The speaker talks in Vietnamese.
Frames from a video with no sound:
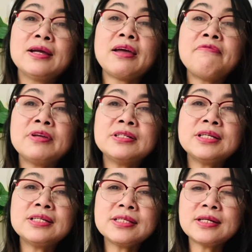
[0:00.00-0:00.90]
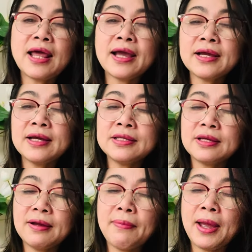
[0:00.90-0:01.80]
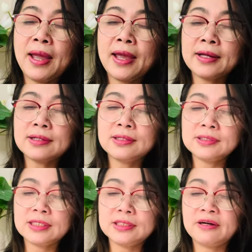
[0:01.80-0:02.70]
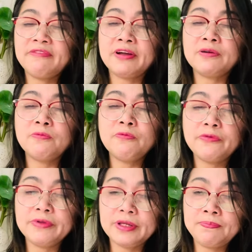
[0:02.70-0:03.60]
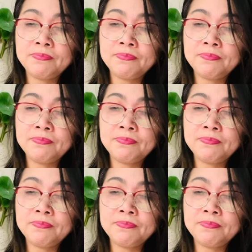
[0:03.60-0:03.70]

cái vị trí xứng đáng ha những cái bài hát đó sẽ trở về đúng nguyên